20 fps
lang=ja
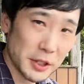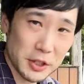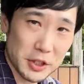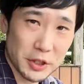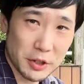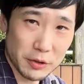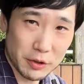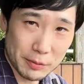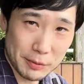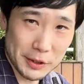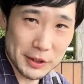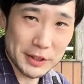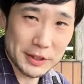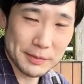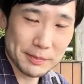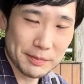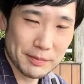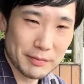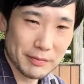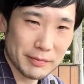来ております。
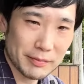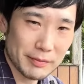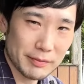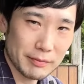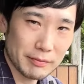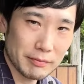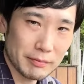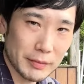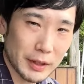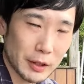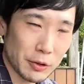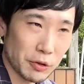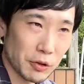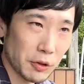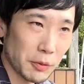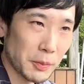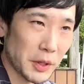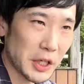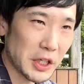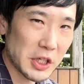まあ、この
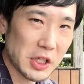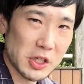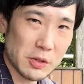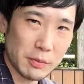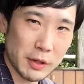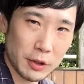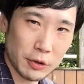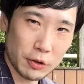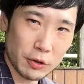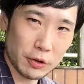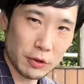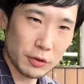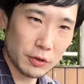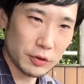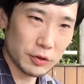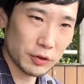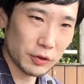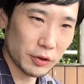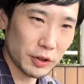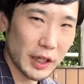女木島の、
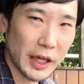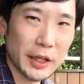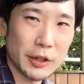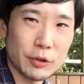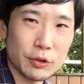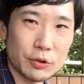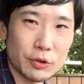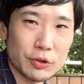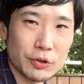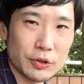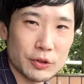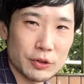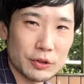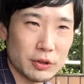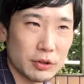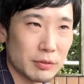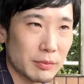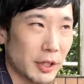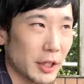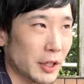その大洞
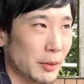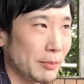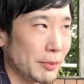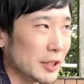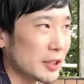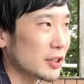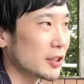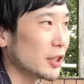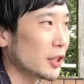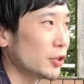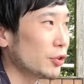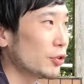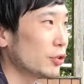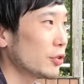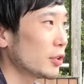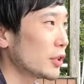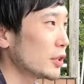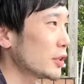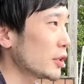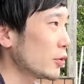窟までバスで来る
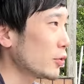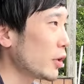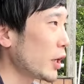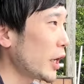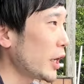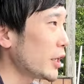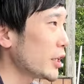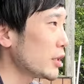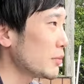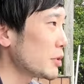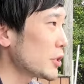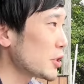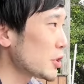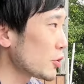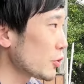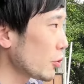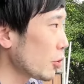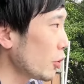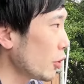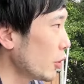んですけど、帰り
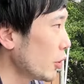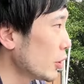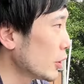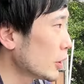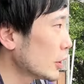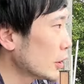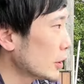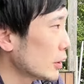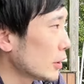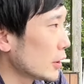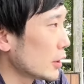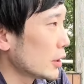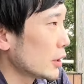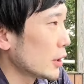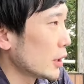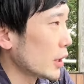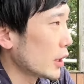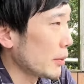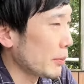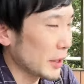道を、
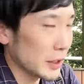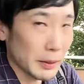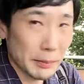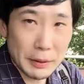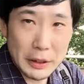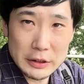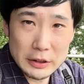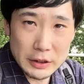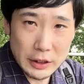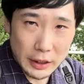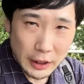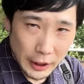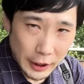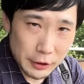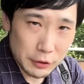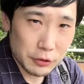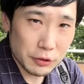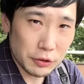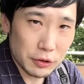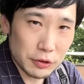えー、またバスで帰
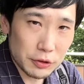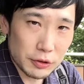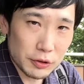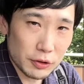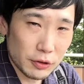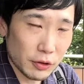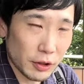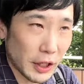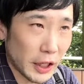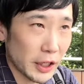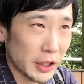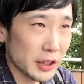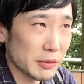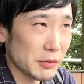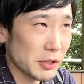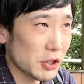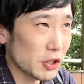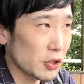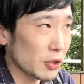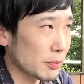るという、その帰
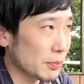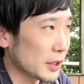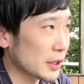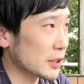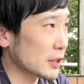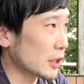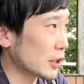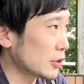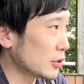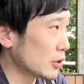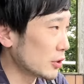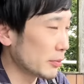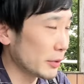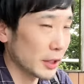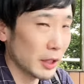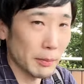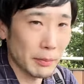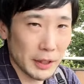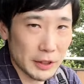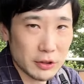り道のバスが来るま
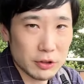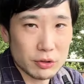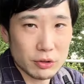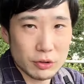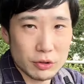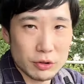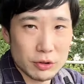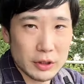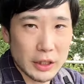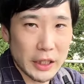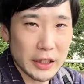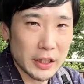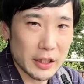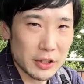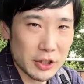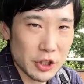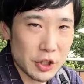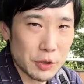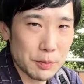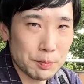で待つという、大体
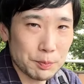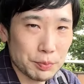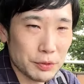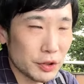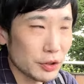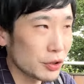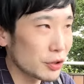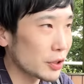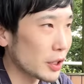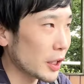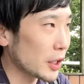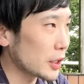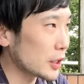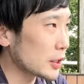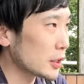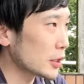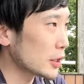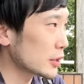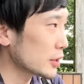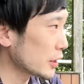20分ぐらい
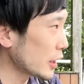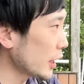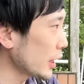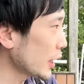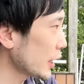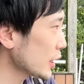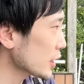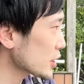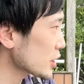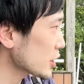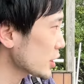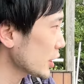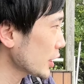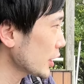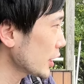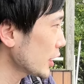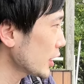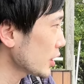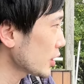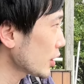ですね。発車
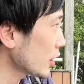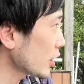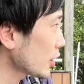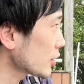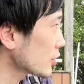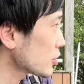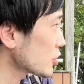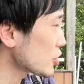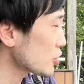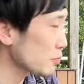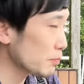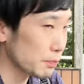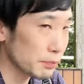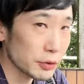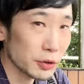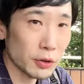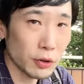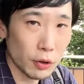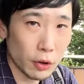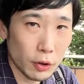が20
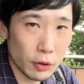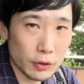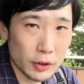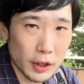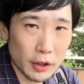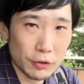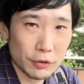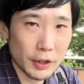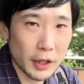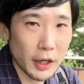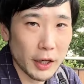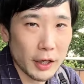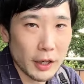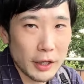分後なので、